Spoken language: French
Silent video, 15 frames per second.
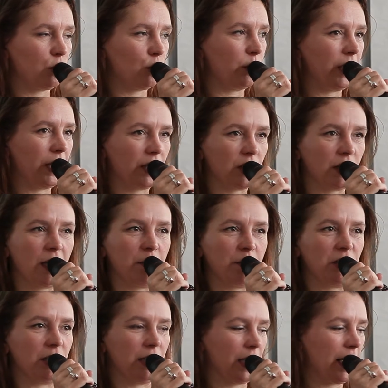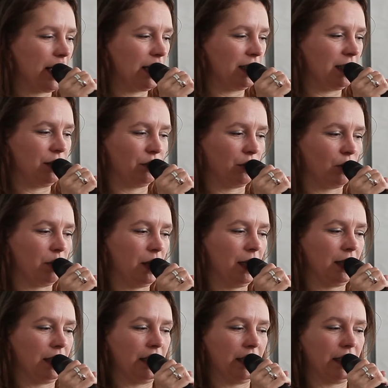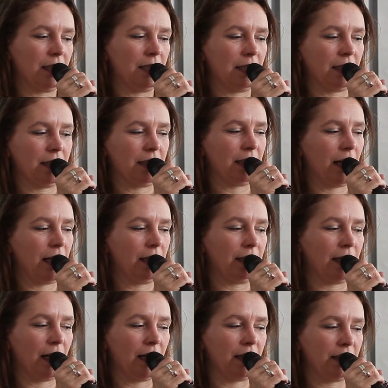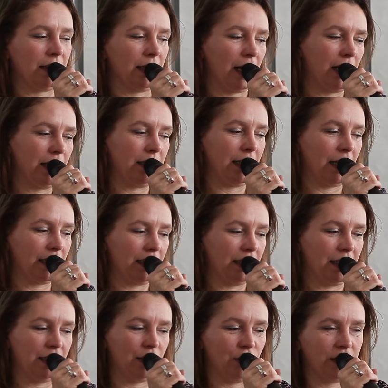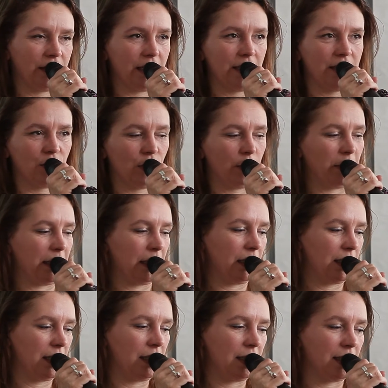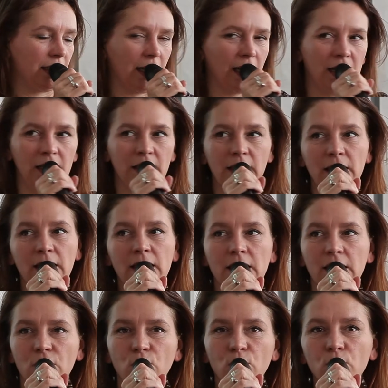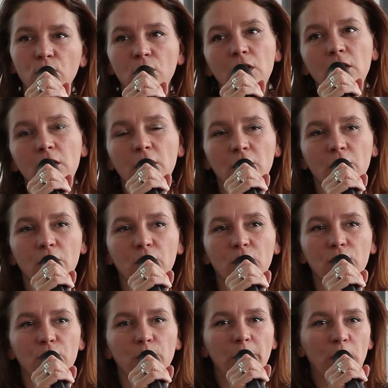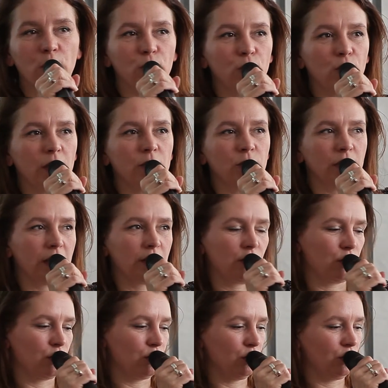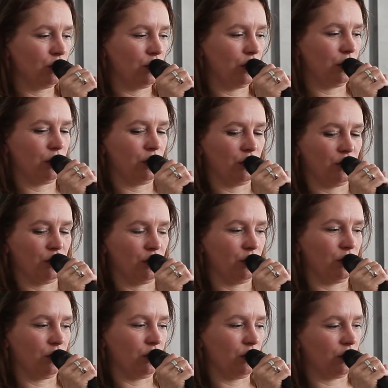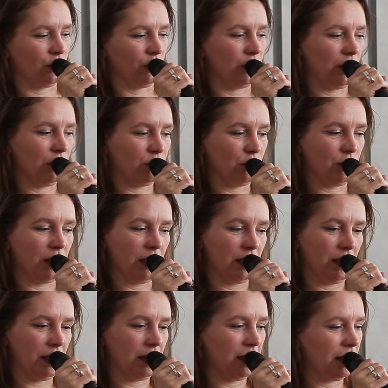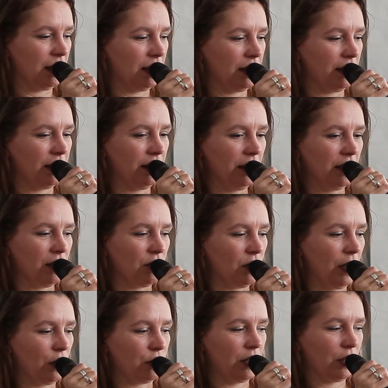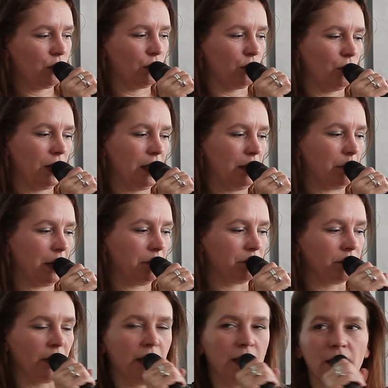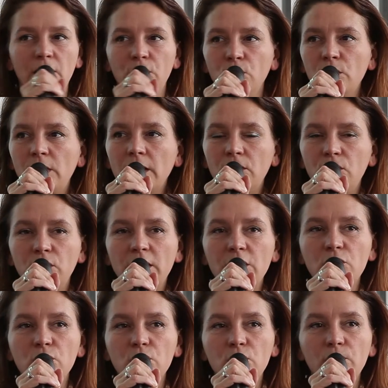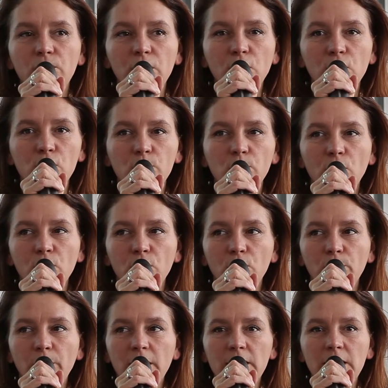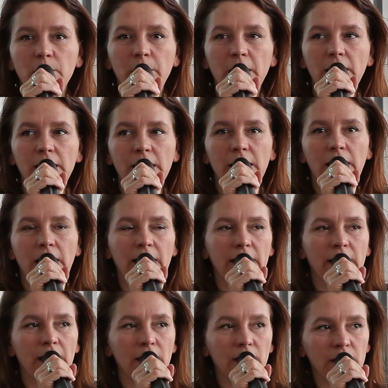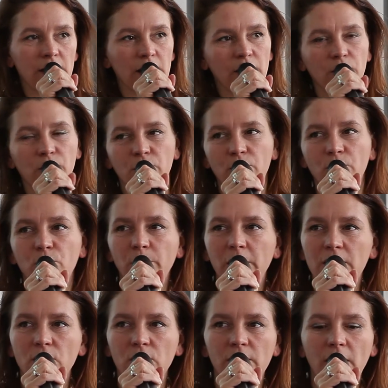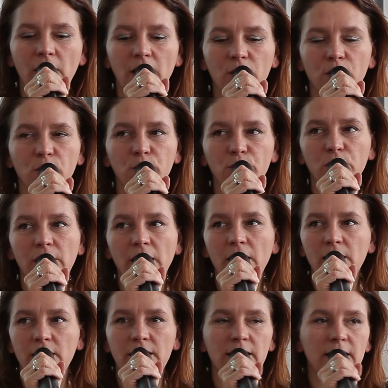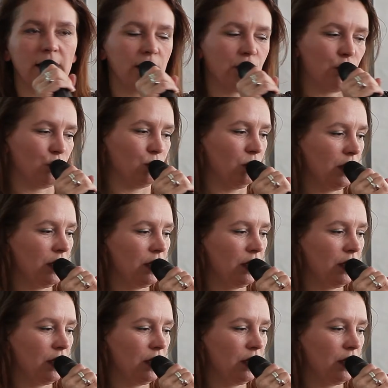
le BRGM, IGN, l'IFREMER, INERI, CIRSTEA, INRA, CIRA, DIRD, le CNES, le MNHN, etc., qui ont euh, de près ou de loin une action euh, au niveau des, de la recherche sur le climat. Et donc une agence de financement principale qui est l'ANR, qui vous présentera plus tard ses actions